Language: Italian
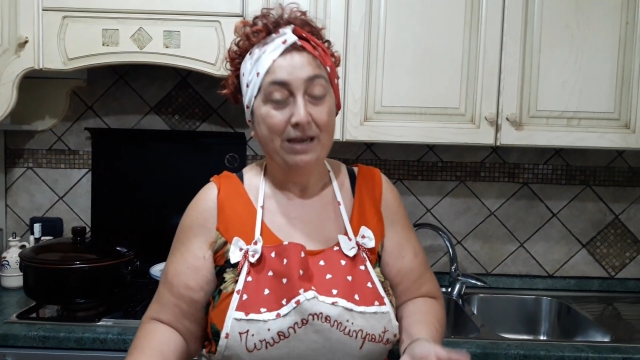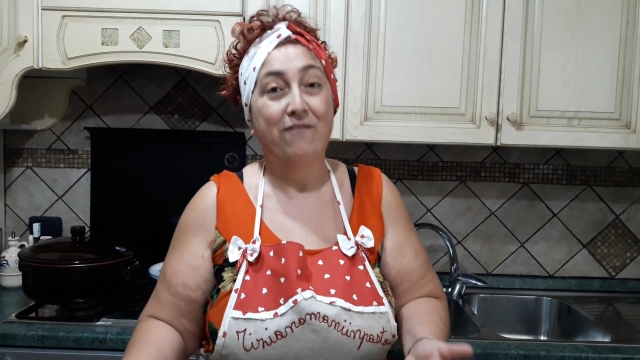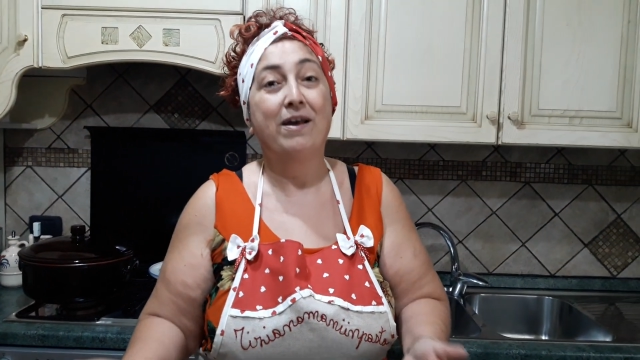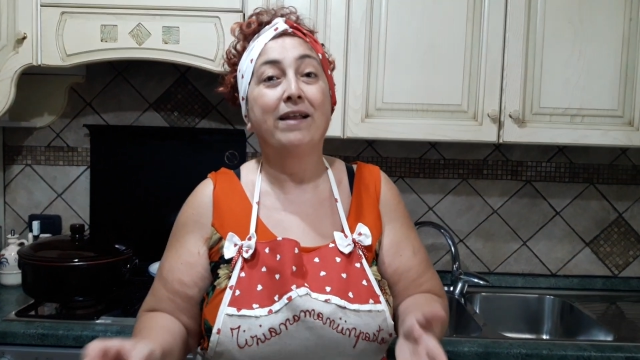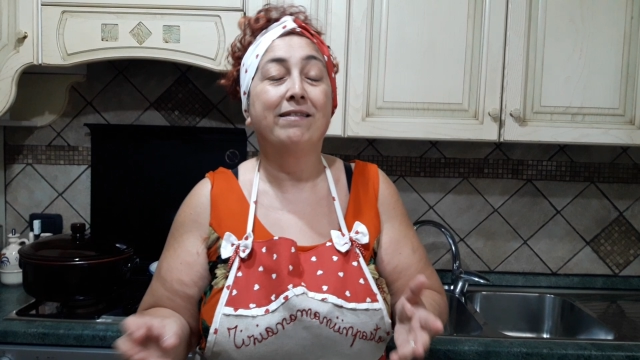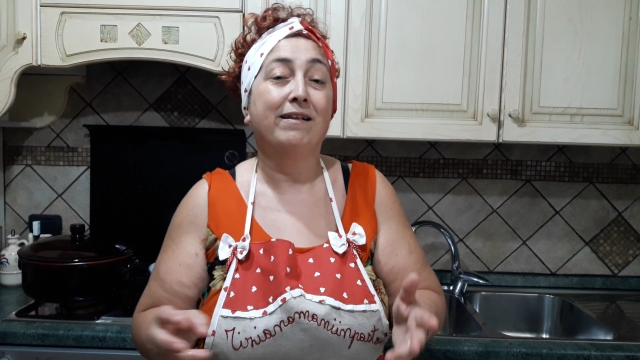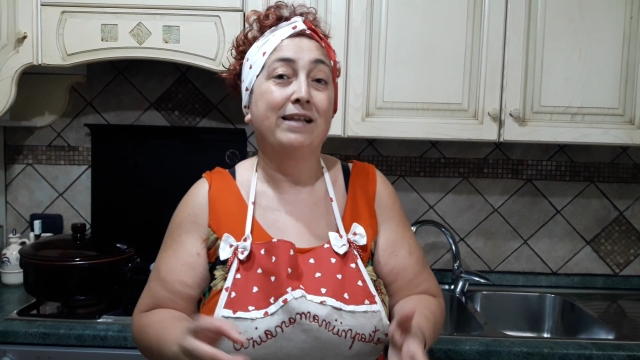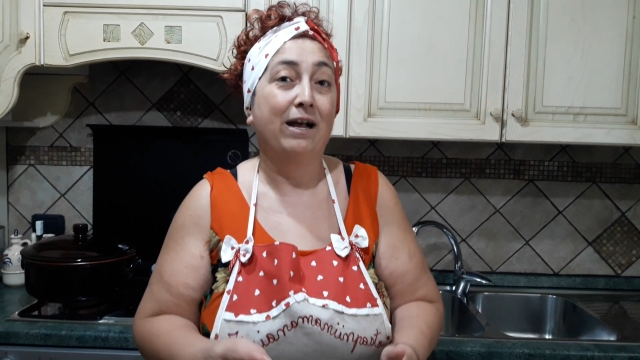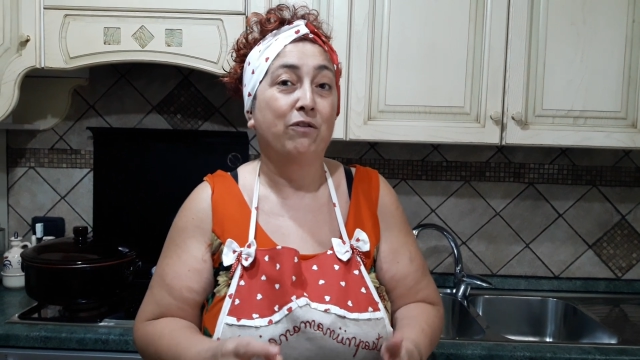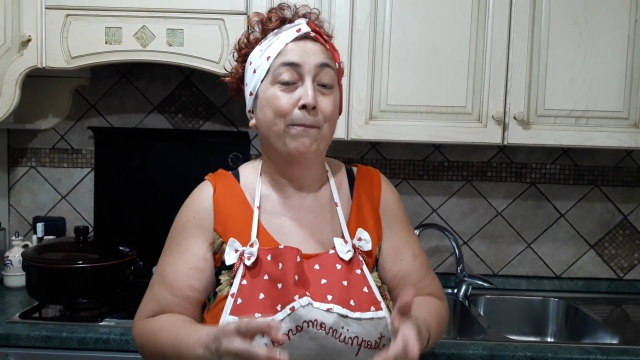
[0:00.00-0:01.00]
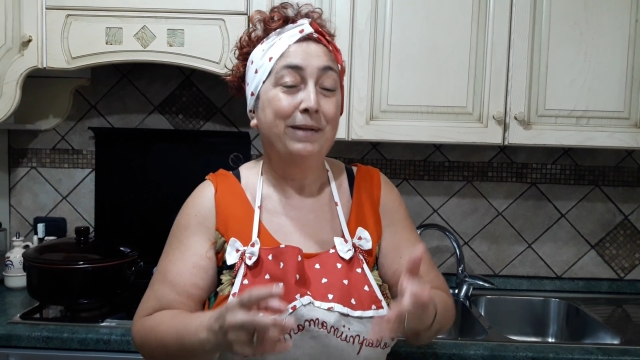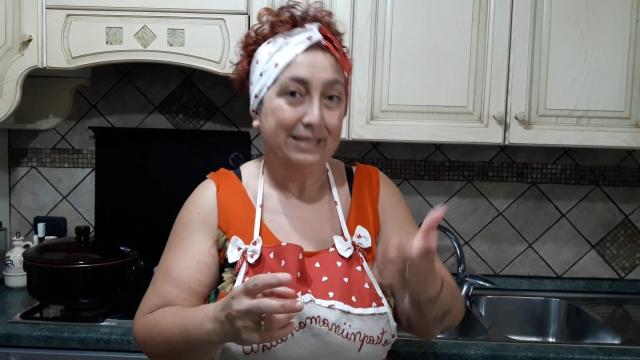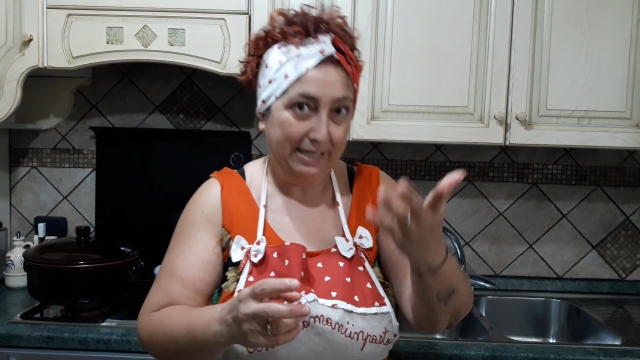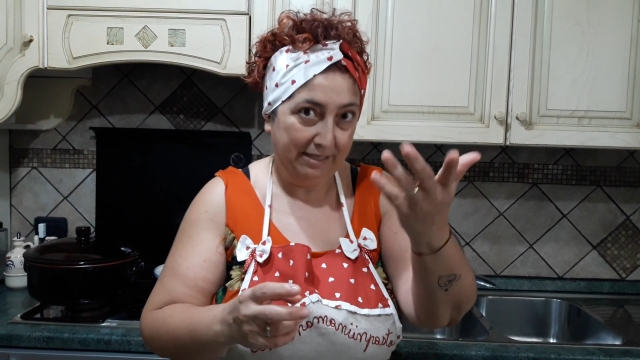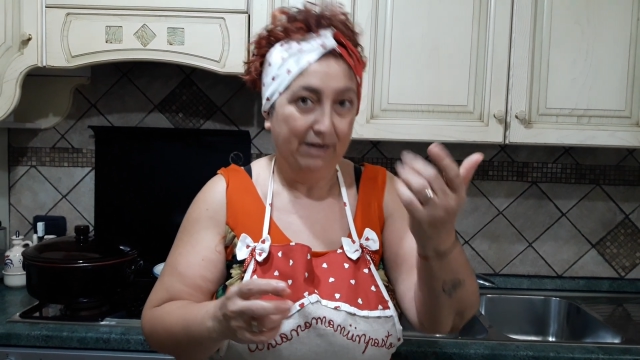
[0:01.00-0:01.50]
che verrà tagliato a
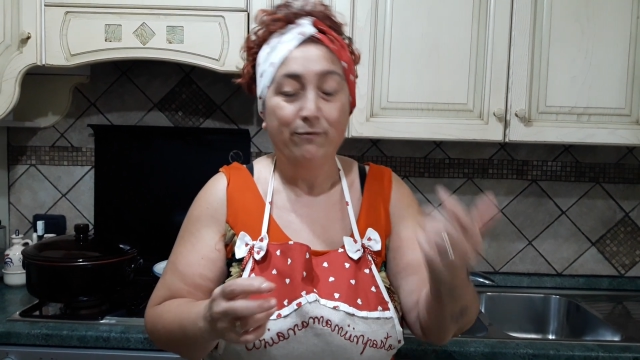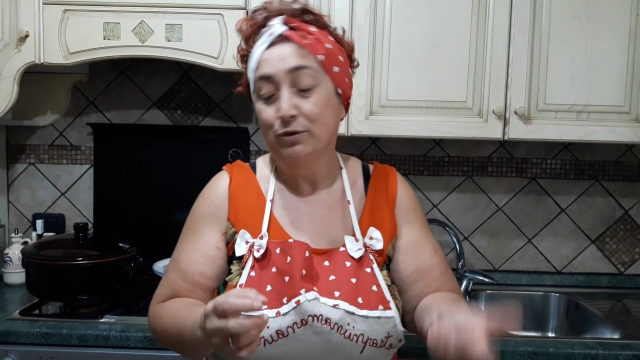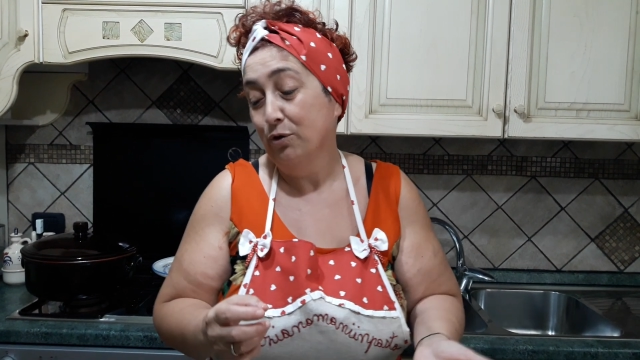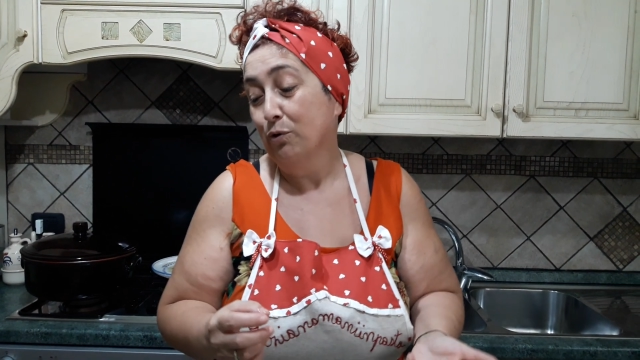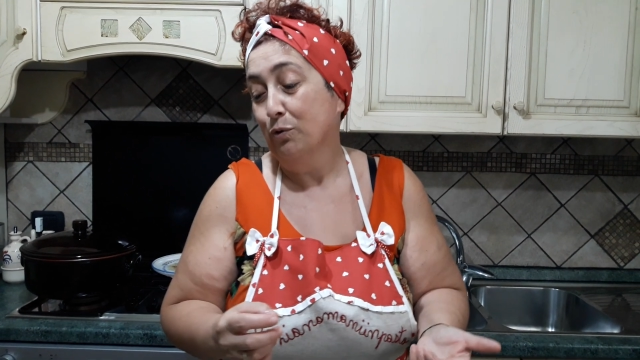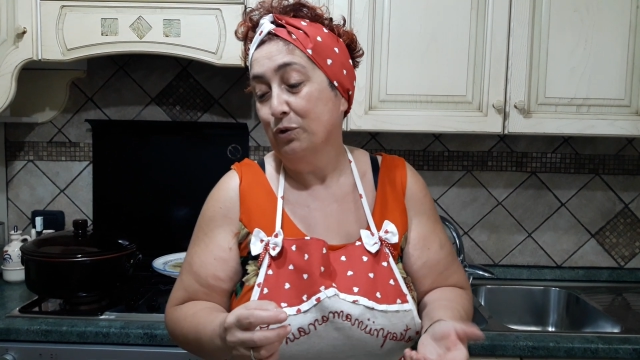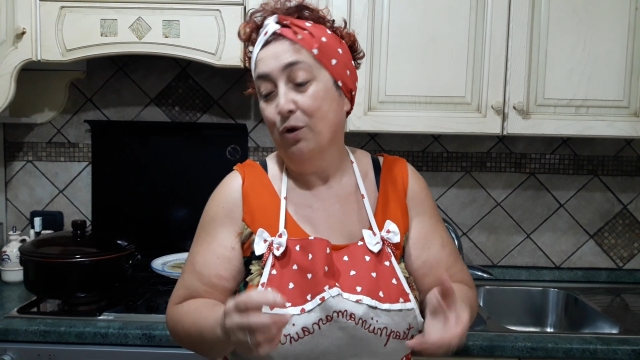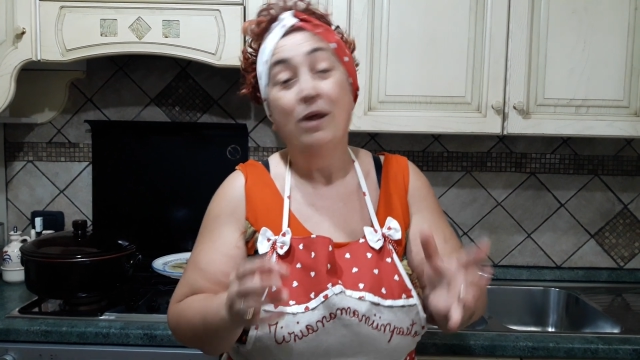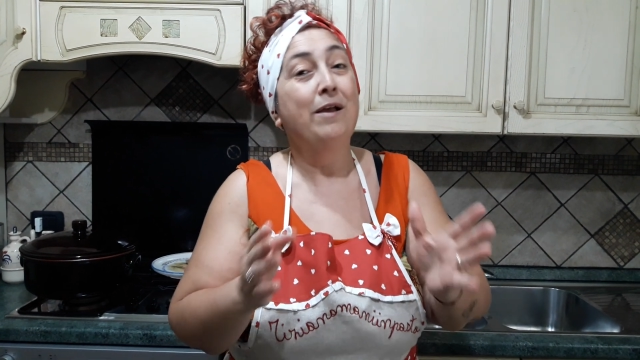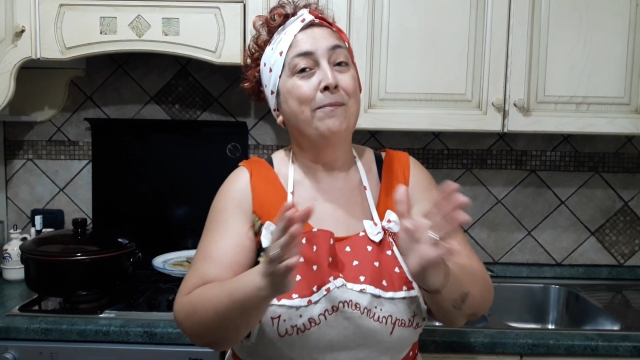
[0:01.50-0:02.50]
pezzetti a vostro gusto,